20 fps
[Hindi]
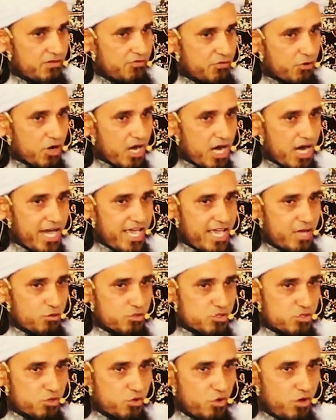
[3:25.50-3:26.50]
फ़ुकाहा एक
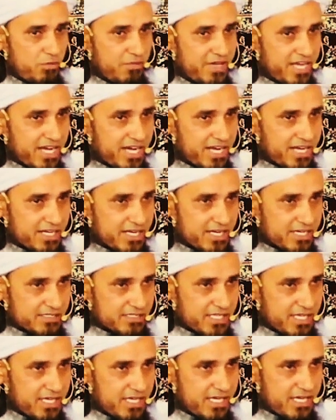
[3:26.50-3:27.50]
उसूल बयान
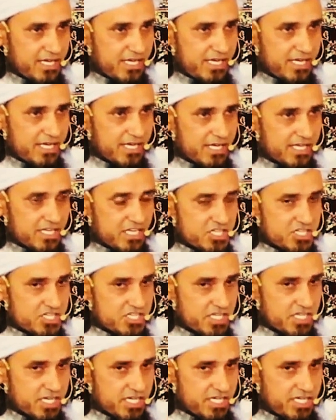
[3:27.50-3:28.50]
करते हैं कि
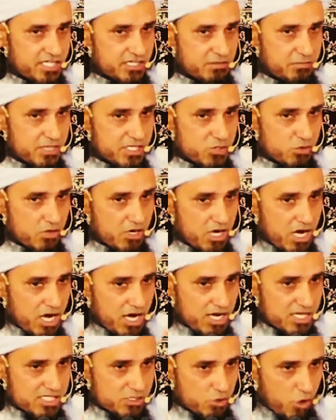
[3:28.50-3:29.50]
शरीयत में जो
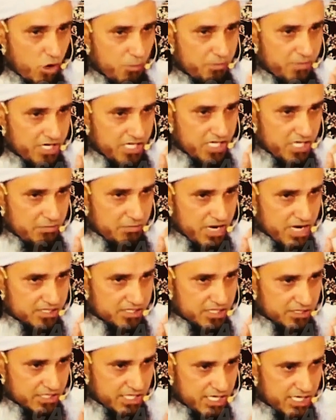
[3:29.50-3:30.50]
ख़ास तौर पर
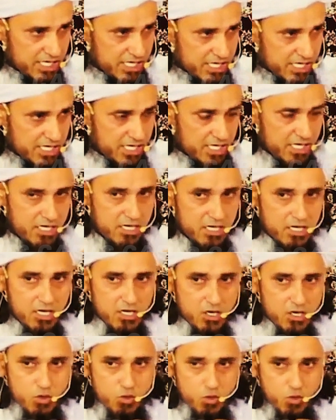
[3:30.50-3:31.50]
इबादतें हैं
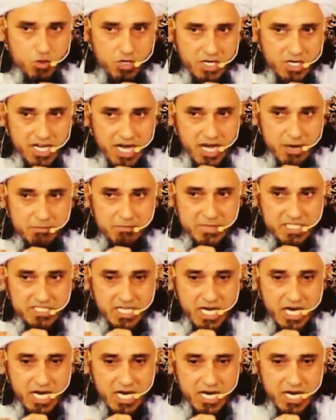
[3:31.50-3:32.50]
उनका
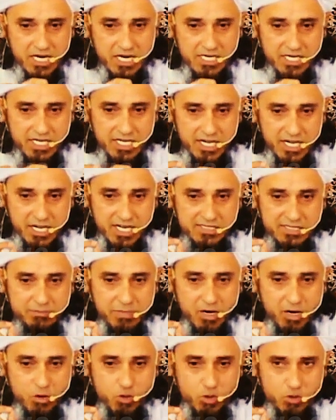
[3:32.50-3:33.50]
मदार इल्लत
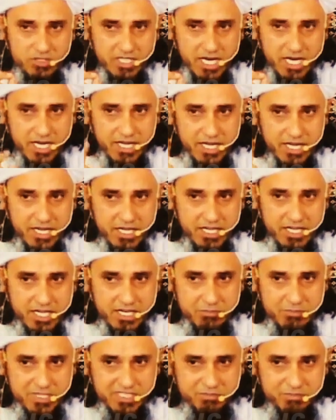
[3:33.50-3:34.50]
पर होता है
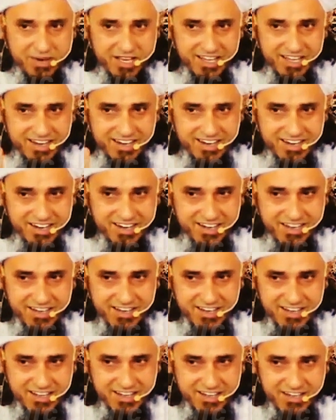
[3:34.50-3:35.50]
हिकमत पर
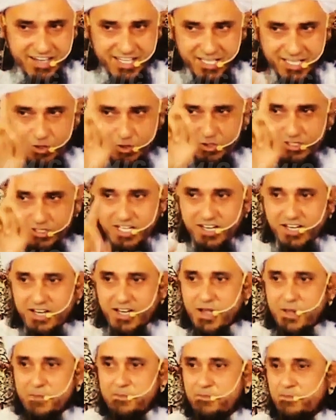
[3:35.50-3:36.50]
नहीं होता
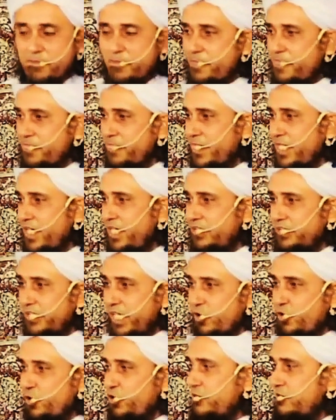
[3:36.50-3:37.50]

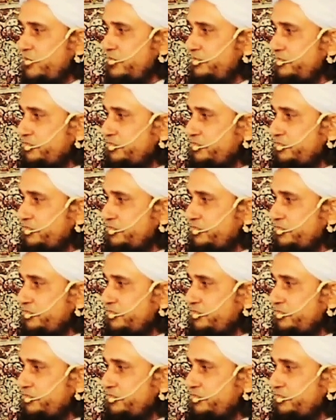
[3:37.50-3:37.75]
देखो